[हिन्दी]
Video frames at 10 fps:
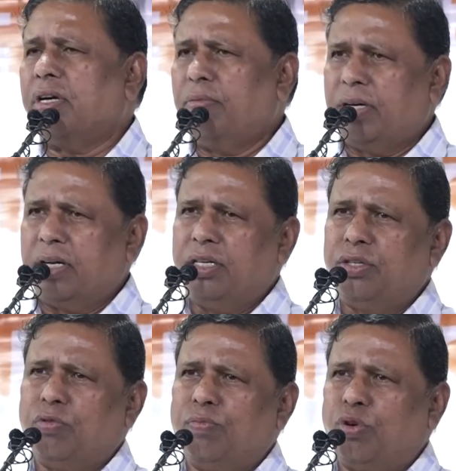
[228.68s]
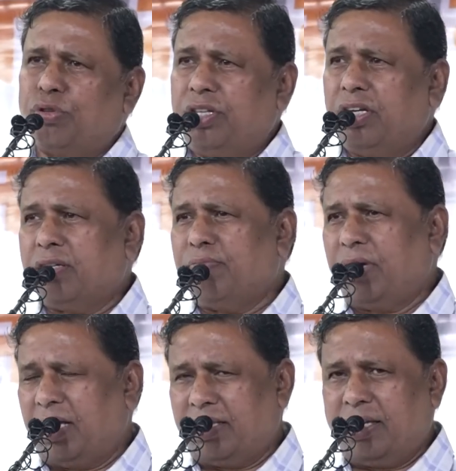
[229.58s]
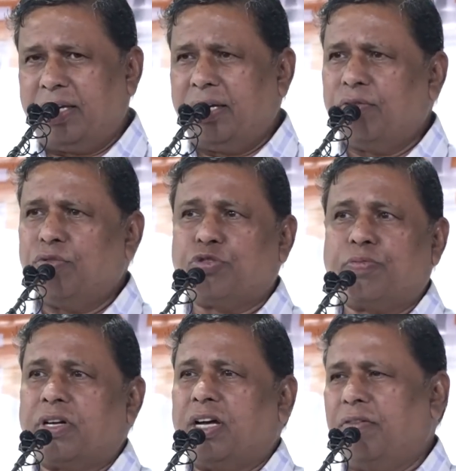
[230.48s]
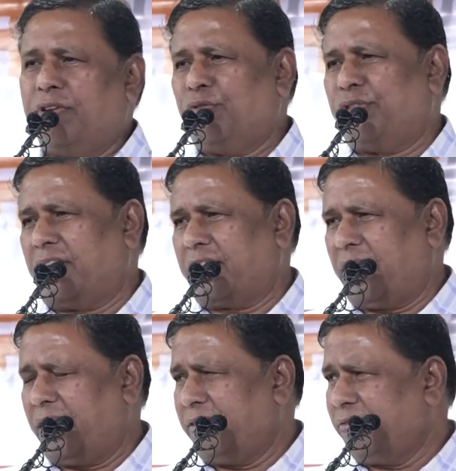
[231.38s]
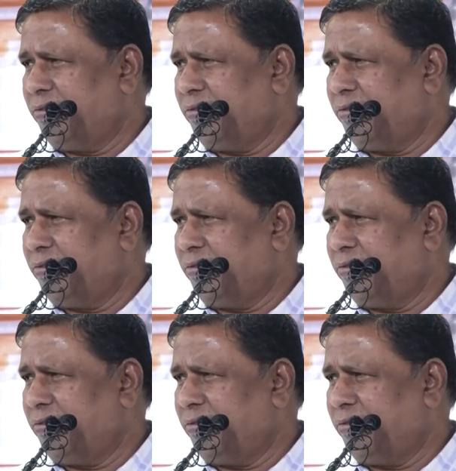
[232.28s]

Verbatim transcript: हमारी जो बौद्धिक बात है उस पर हावी हो जाता है